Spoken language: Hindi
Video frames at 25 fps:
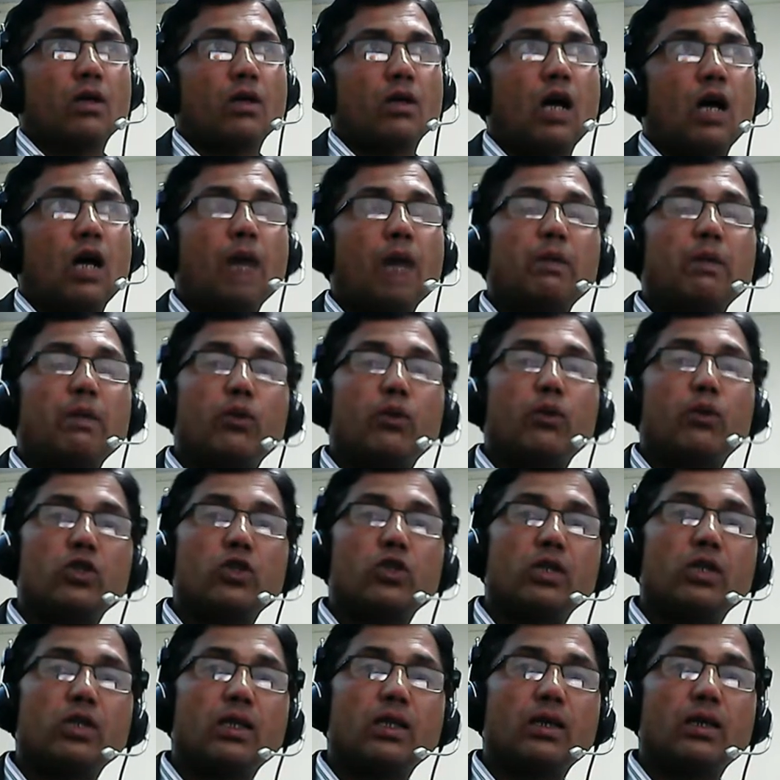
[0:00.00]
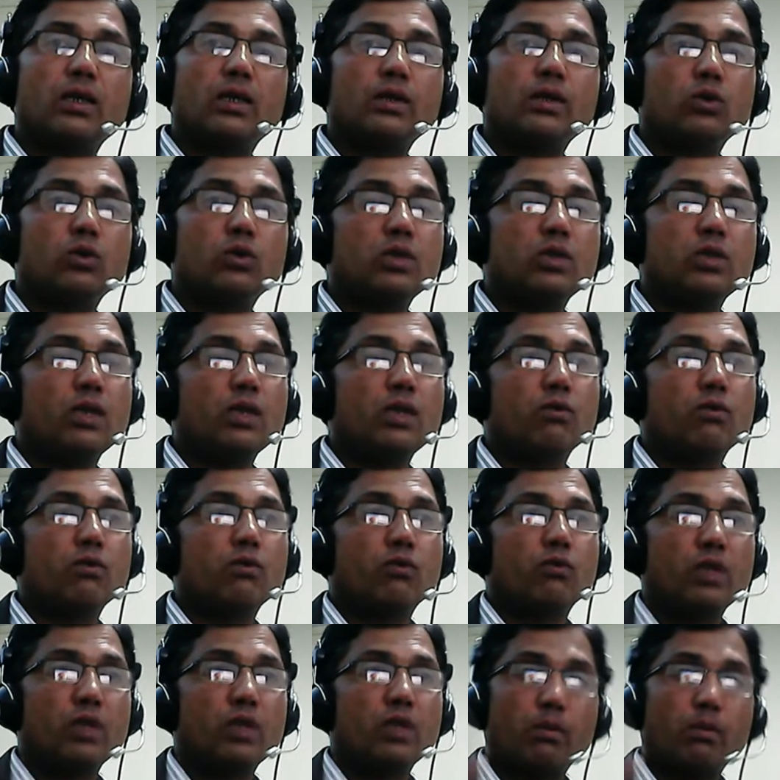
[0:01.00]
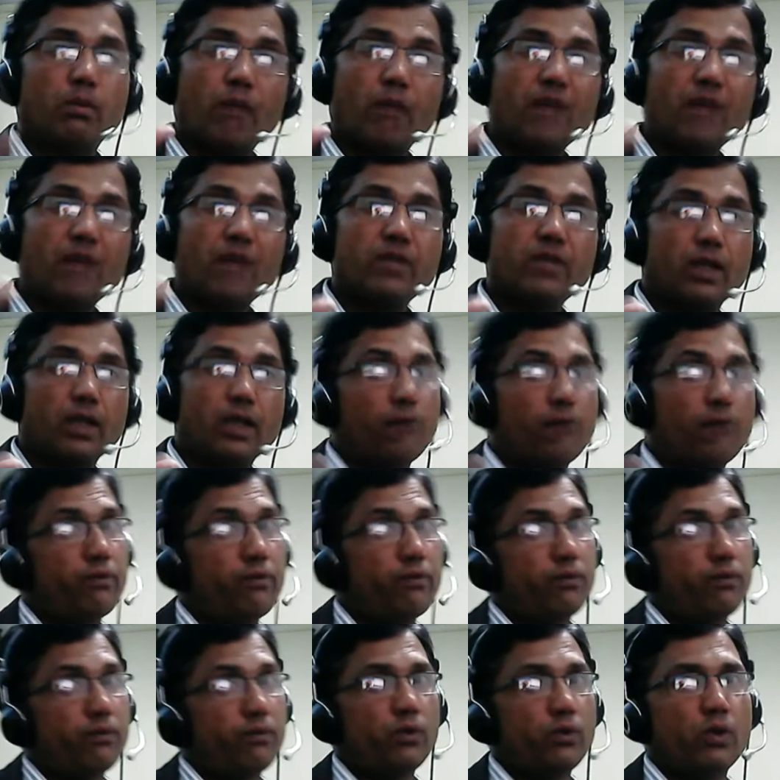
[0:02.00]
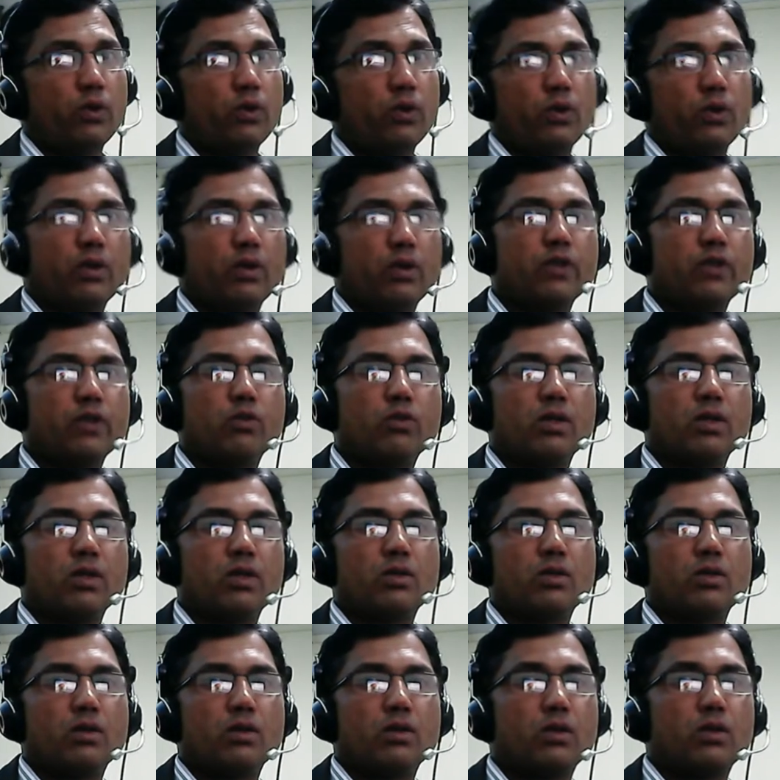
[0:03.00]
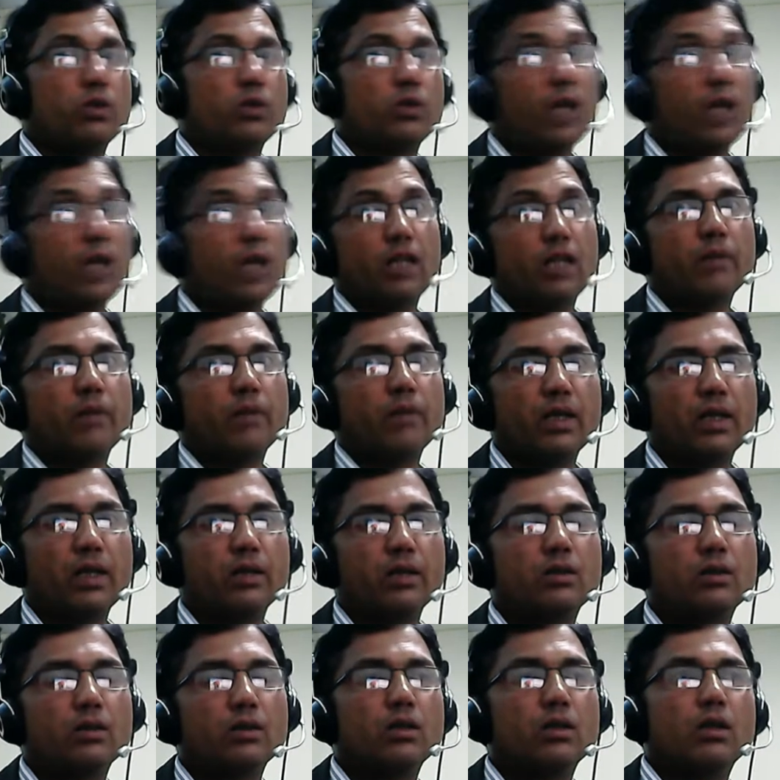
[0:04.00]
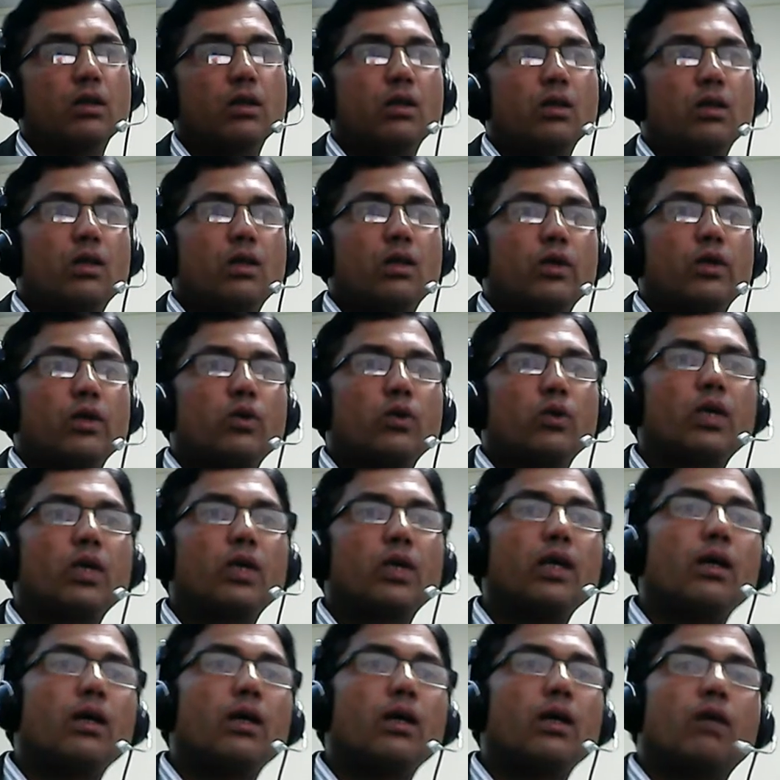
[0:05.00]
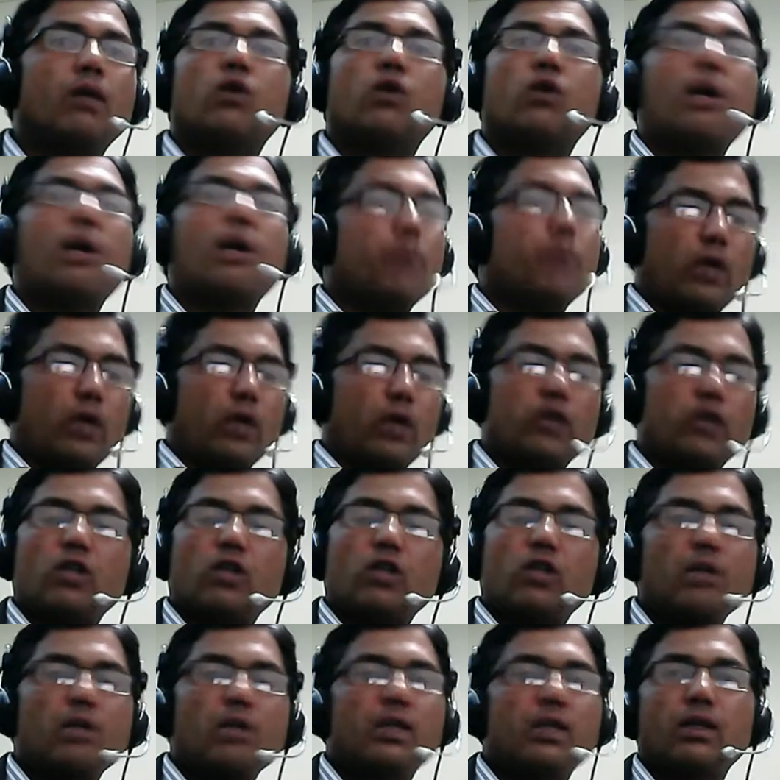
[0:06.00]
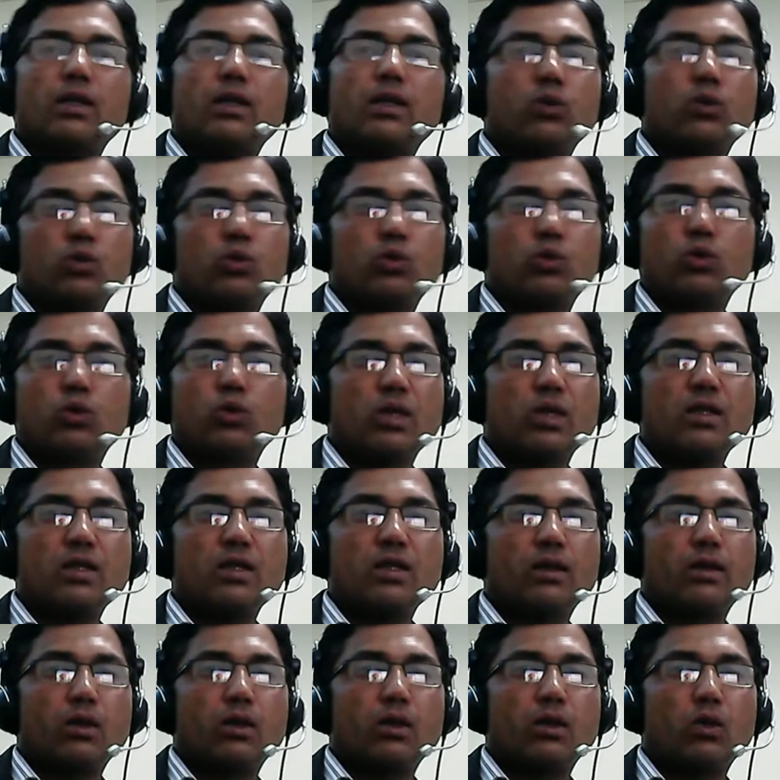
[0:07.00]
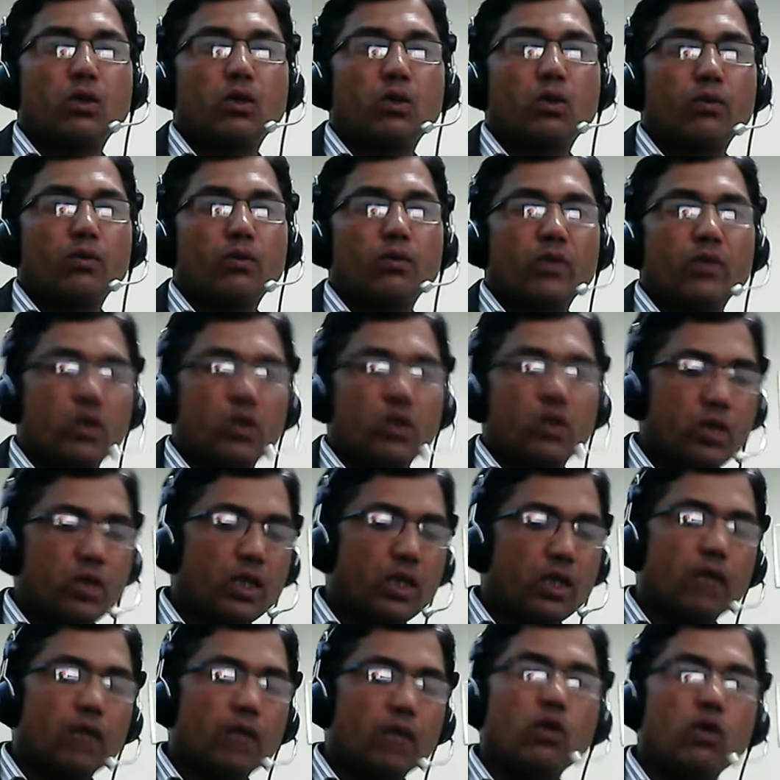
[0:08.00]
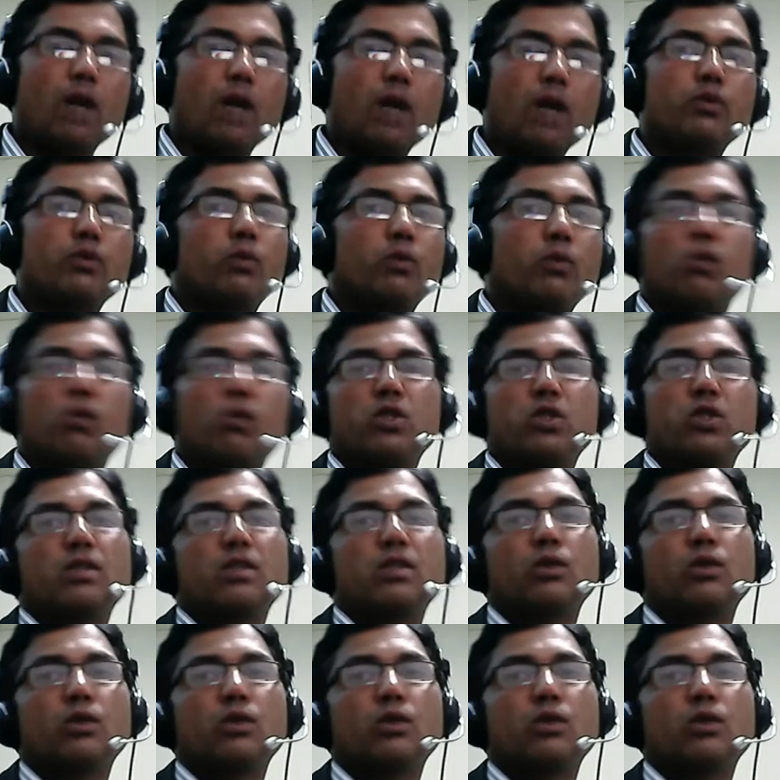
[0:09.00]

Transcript: आपने पोजिशनिंग करनी होती है विद द माइंड सेट ऑफ योर कंज्यूमर्स योर टारगेट मार्केट क्योंकि वो आप एडवर्टाइजमेंट के थ्रू कर सकते हो ठीक है वो आप जो प्रोमोशंस के